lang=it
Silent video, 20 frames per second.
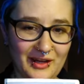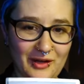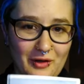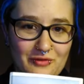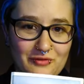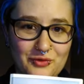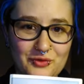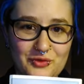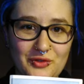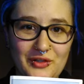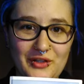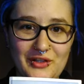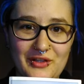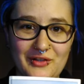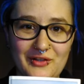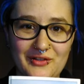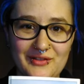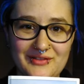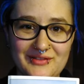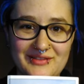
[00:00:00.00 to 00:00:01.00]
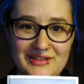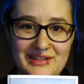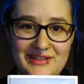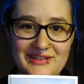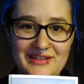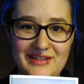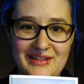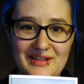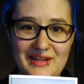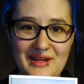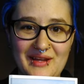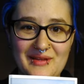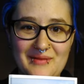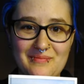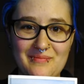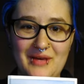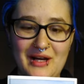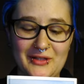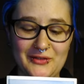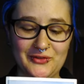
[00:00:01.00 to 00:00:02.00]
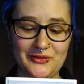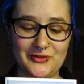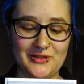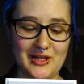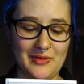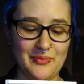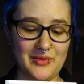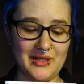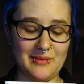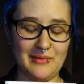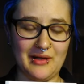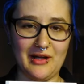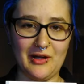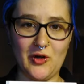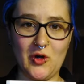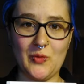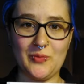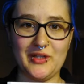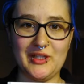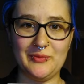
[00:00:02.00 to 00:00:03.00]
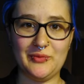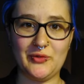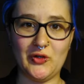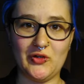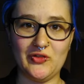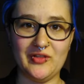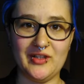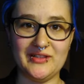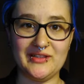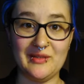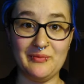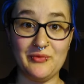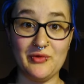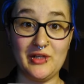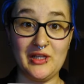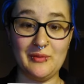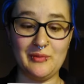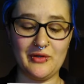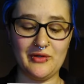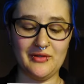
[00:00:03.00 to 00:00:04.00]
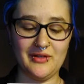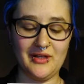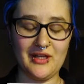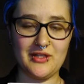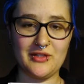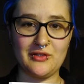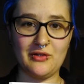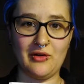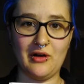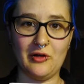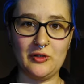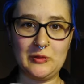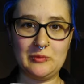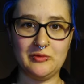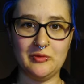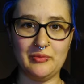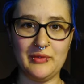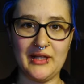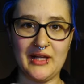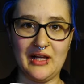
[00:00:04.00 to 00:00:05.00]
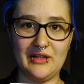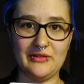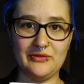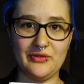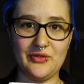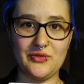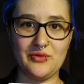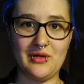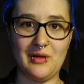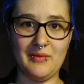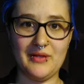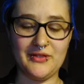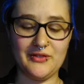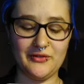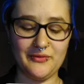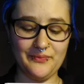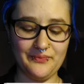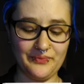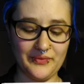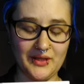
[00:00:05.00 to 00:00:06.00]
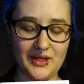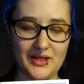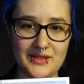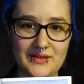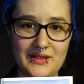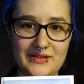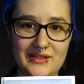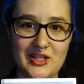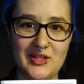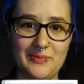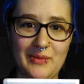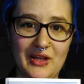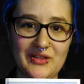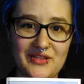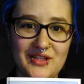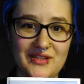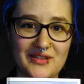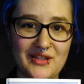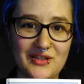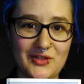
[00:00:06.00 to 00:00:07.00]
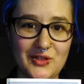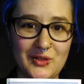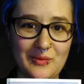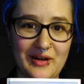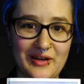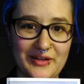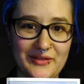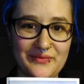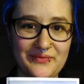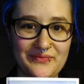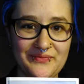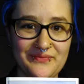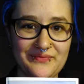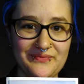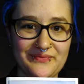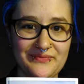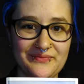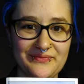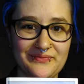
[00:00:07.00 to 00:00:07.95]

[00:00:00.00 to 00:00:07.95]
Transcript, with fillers: che ho avuto io nel tenere in mano la prima copia di prova del mio libro che sto autopubblicando su Amazon, stessa spiaggia, stesso mare